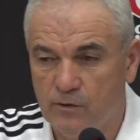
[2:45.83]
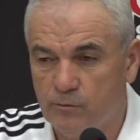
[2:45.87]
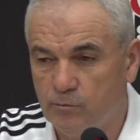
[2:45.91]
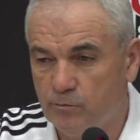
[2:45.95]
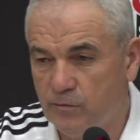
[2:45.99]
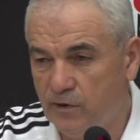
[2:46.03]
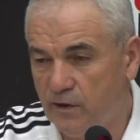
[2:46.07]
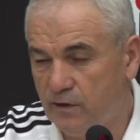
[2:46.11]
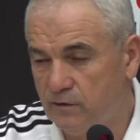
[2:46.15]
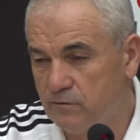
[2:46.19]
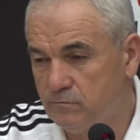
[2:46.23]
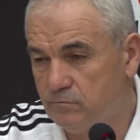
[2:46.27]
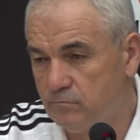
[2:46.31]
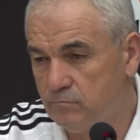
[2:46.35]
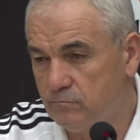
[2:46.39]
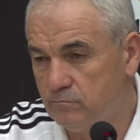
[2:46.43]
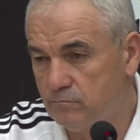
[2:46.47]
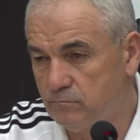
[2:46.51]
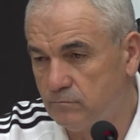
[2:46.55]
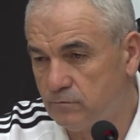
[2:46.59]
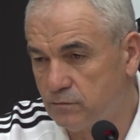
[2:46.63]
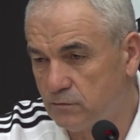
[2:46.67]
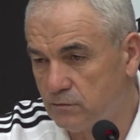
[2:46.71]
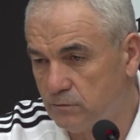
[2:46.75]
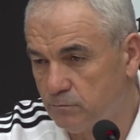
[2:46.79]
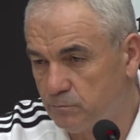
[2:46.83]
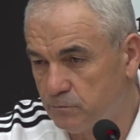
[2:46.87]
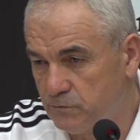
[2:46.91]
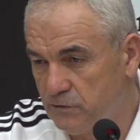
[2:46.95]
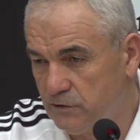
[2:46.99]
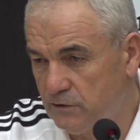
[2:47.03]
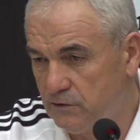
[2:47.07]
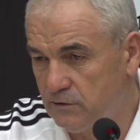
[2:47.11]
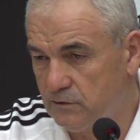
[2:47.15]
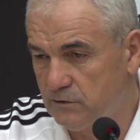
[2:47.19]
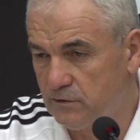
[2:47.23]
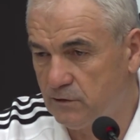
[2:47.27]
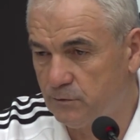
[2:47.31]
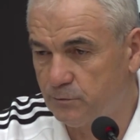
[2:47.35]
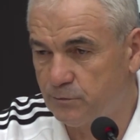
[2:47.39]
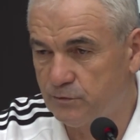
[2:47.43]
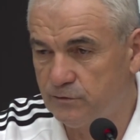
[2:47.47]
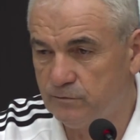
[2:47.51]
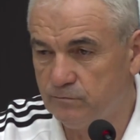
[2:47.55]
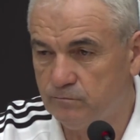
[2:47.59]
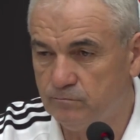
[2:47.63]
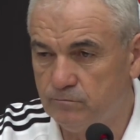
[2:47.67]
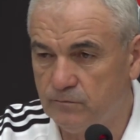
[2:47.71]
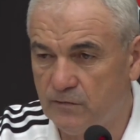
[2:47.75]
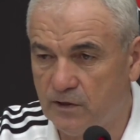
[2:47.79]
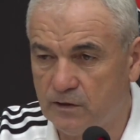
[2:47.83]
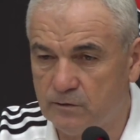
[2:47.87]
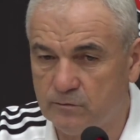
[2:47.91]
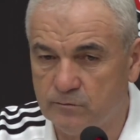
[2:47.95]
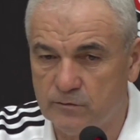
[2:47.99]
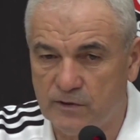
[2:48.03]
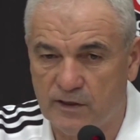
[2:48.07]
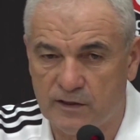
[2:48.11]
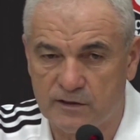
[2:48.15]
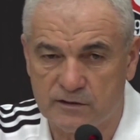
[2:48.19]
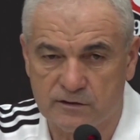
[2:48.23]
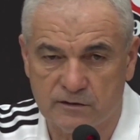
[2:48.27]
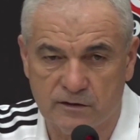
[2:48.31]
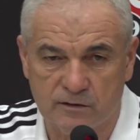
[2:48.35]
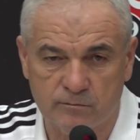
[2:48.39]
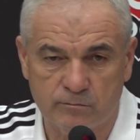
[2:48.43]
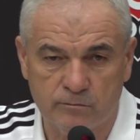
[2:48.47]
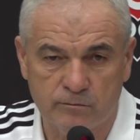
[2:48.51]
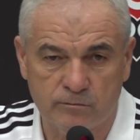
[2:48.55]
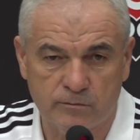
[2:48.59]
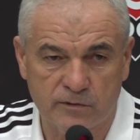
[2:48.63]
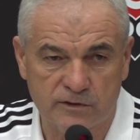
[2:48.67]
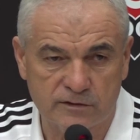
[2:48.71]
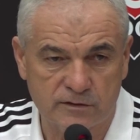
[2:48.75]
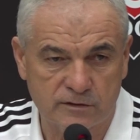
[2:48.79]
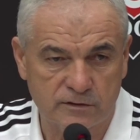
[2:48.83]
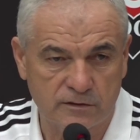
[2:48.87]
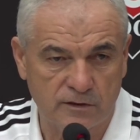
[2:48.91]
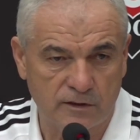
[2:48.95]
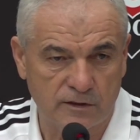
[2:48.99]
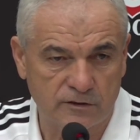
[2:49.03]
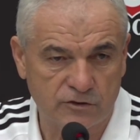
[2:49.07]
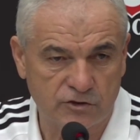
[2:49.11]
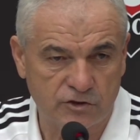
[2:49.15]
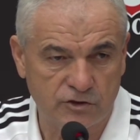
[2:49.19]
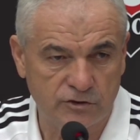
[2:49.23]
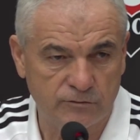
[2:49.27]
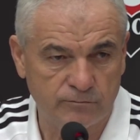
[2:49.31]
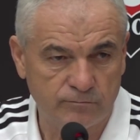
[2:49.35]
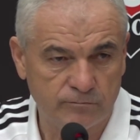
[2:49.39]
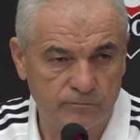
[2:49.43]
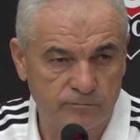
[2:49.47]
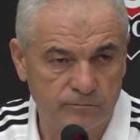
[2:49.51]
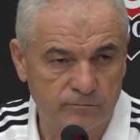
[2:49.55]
Ben bir yapın, ben her zaman basını açayım